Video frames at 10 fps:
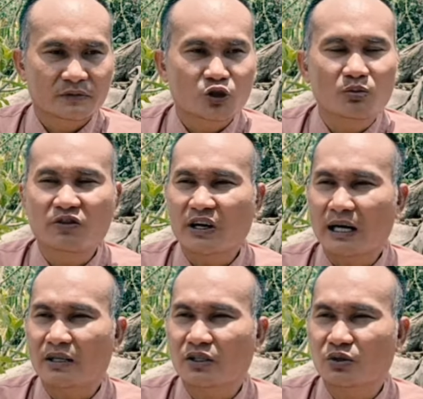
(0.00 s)
số bộc phá
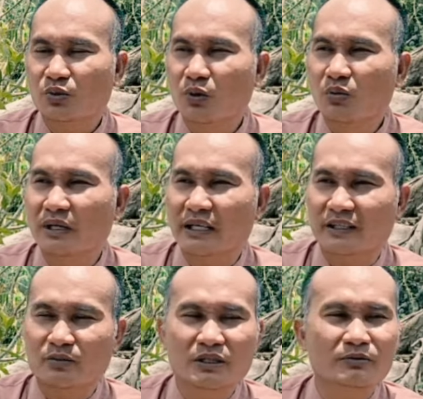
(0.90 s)
ở trên số 4 này
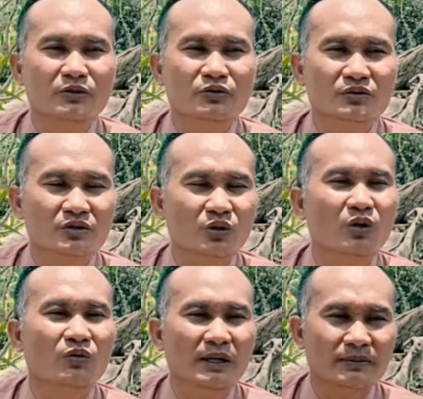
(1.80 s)
cũng giống như số
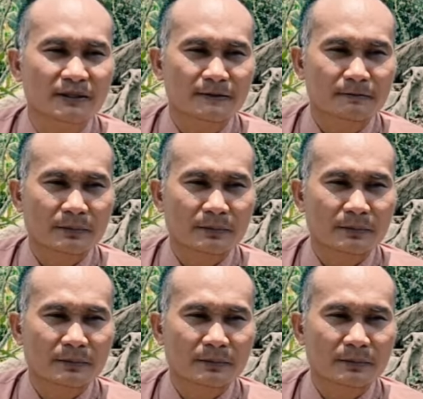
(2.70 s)
hộ phát thấy